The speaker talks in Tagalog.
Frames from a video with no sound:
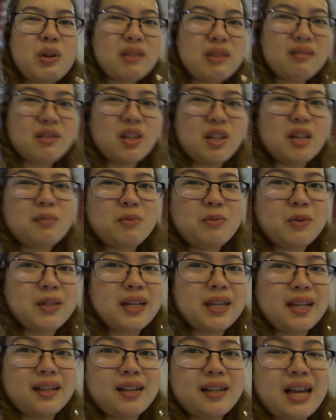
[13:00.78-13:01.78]
yun. Yun na
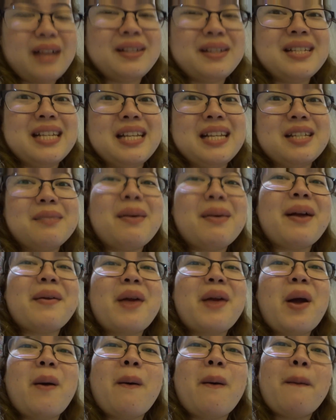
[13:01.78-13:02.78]
muna. I'll see you
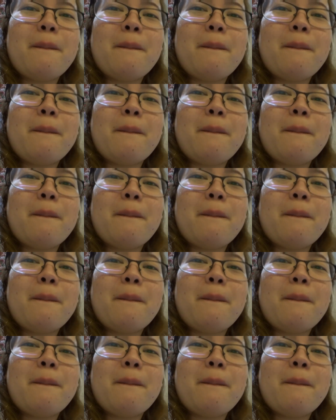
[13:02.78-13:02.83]
tomorrow.